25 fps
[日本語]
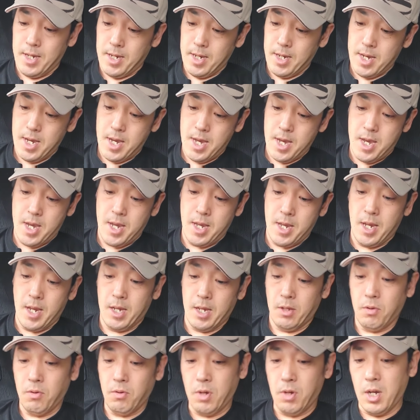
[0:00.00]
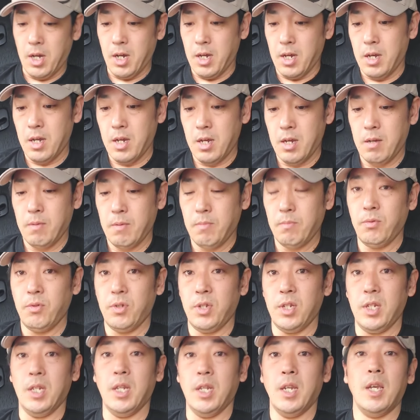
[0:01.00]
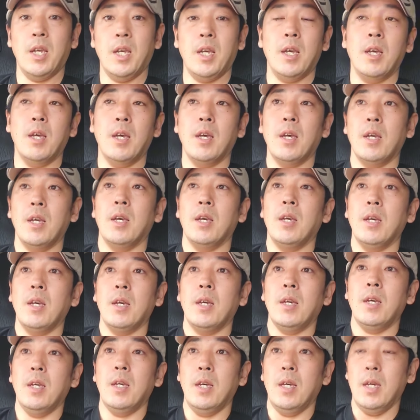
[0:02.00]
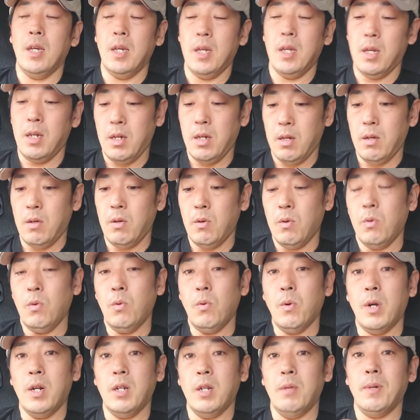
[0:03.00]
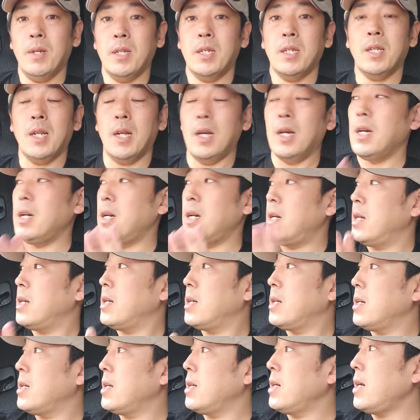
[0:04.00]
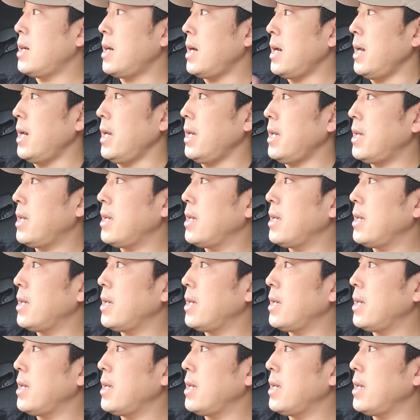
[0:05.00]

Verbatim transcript: えー、なんとか無事、えー、終わりました。は